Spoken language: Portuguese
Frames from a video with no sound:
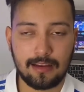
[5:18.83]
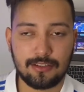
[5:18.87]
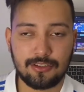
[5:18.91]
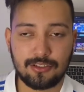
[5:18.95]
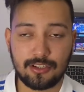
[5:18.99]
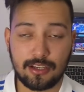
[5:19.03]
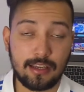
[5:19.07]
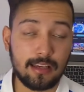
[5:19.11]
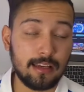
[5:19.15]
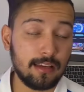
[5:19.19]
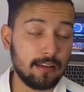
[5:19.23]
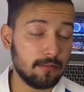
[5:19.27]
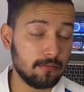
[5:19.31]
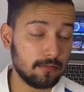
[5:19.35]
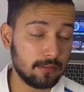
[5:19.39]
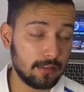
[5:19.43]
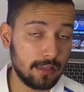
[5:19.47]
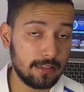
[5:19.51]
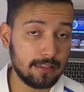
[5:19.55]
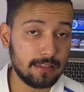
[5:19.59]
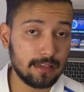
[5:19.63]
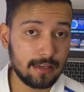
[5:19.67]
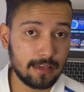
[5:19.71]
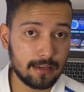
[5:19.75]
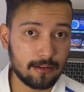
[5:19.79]
de que
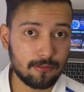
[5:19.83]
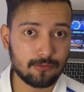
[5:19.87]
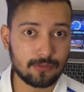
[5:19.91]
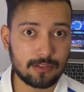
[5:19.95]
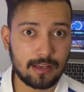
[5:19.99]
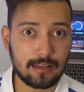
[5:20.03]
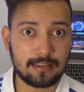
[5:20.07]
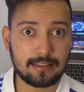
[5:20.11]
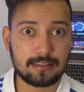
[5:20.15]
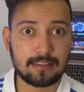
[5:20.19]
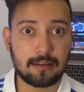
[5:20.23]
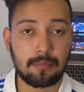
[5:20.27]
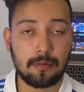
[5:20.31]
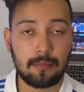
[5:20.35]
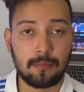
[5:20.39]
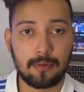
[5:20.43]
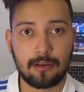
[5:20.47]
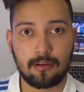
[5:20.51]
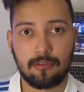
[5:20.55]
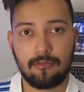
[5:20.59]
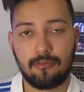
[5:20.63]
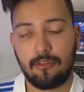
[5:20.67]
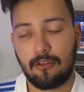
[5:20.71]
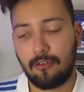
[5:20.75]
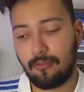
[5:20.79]
teria recusado essa
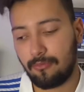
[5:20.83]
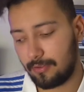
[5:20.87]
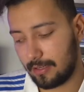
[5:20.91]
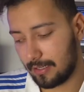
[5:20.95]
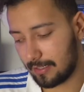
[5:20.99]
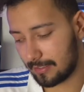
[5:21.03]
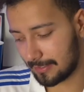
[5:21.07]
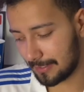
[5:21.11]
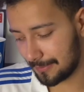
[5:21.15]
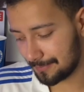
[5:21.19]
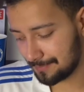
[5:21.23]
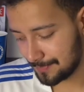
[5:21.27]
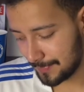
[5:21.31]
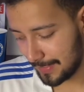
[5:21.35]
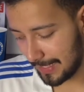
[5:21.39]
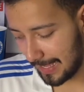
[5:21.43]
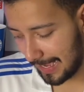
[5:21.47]
primeira oferta.